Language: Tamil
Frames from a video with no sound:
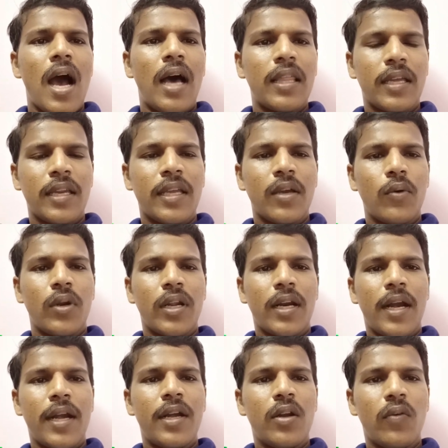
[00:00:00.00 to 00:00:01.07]
அதுக்கு நீங்கள் ஒரு
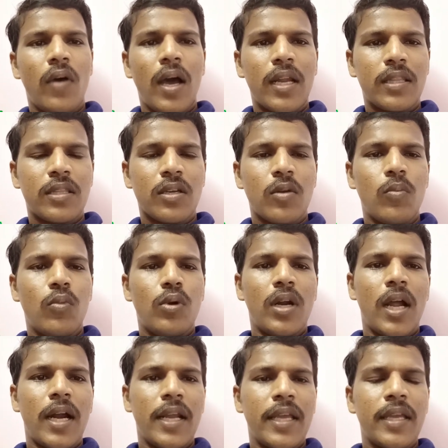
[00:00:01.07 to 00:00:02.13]
ரெண்டு வாரத்துக்கு
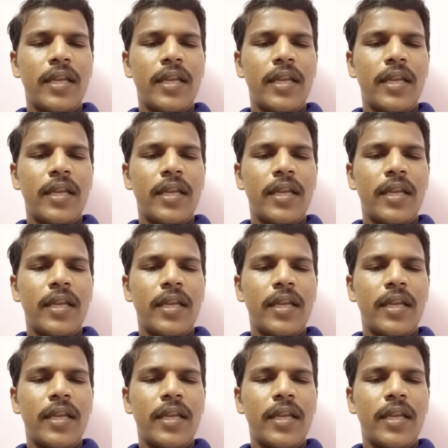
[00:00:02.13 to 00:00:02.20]
முன்னாடி